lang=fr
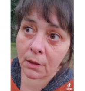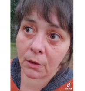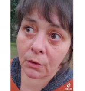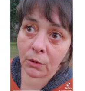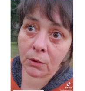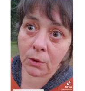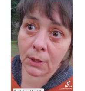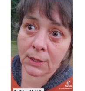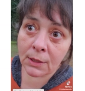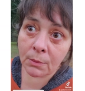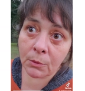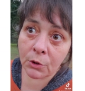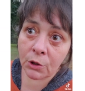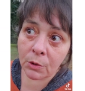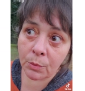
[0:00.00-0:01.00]
le troisième
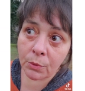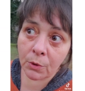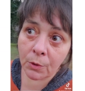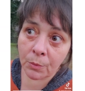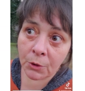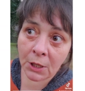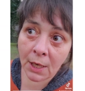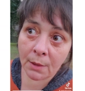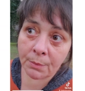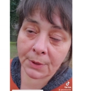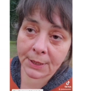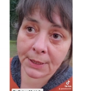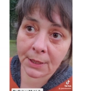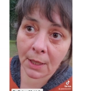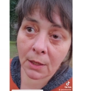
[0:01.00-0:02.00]
mode, je sais plus comment il a appelé
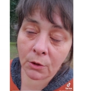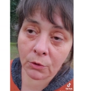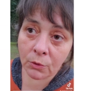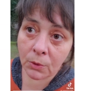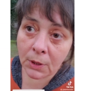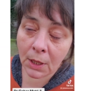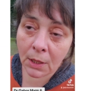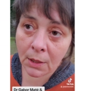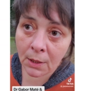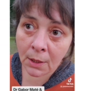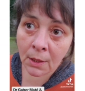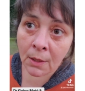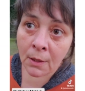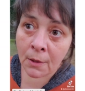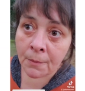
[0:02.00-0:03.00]
ça, en tout cas,
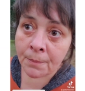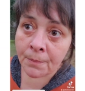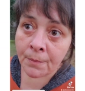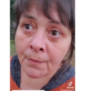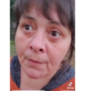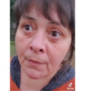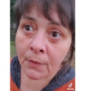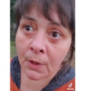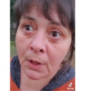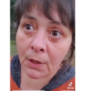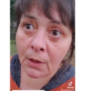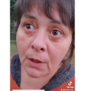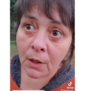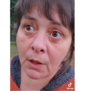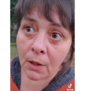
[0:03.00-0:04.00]

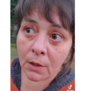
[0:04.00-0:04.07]
euh,